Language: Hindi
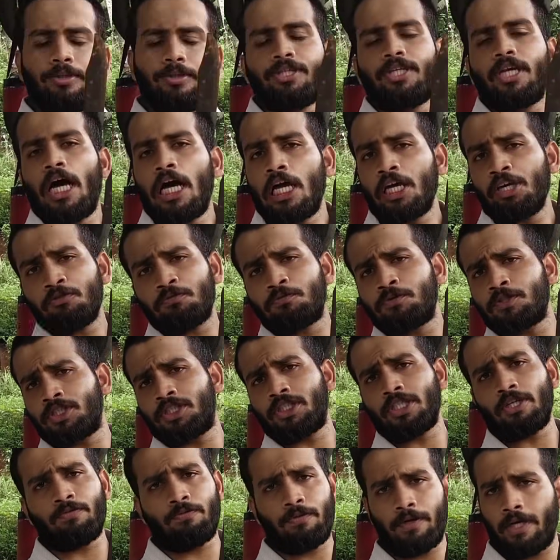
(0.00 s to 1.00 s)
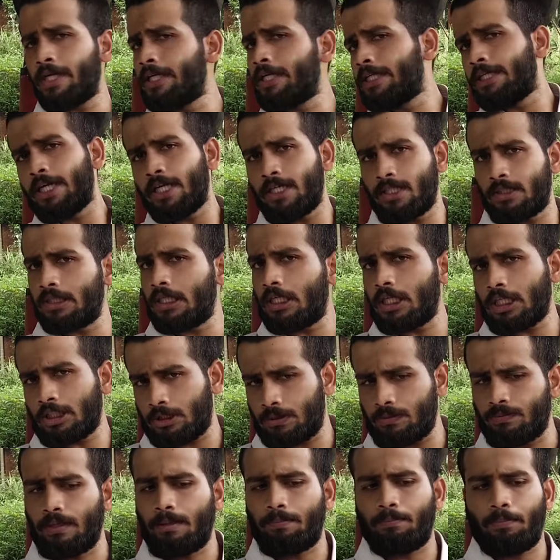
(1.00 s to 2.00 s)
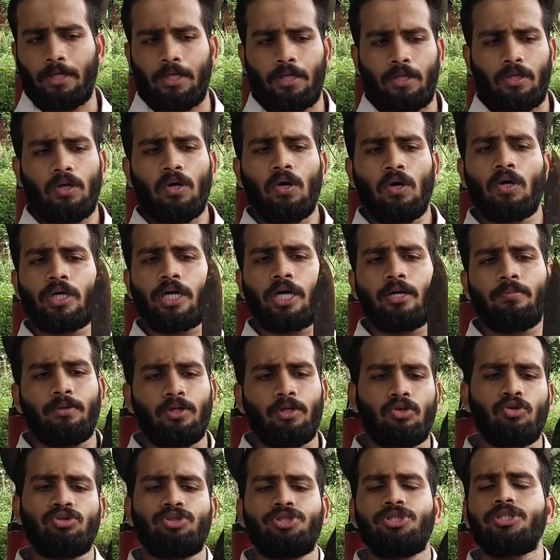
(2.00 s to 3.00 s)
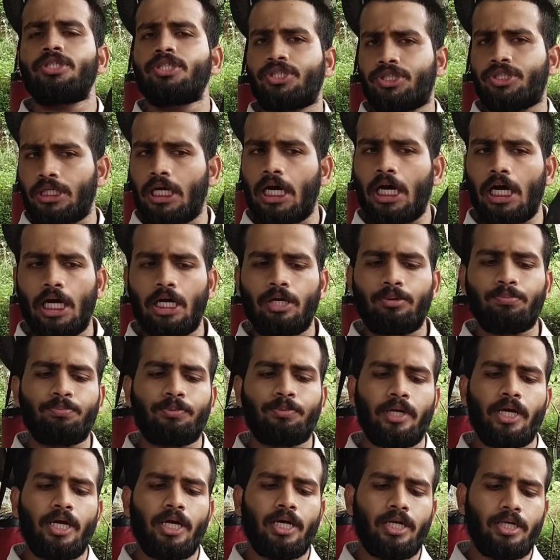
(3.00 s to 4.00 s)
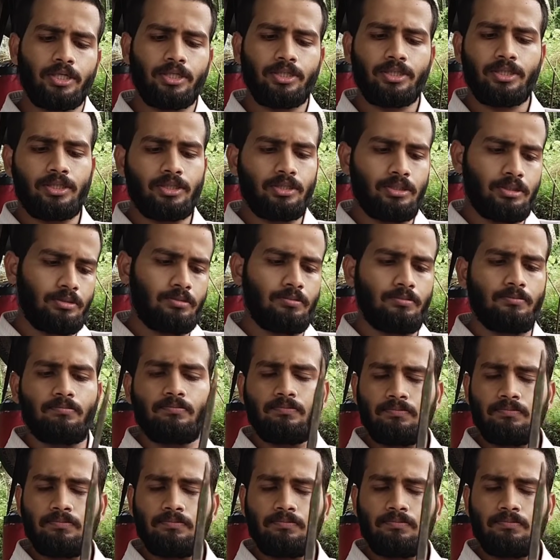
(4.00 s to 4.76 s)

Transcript: i mean knife is a very dangerous weapon okay because it is sharp and uh,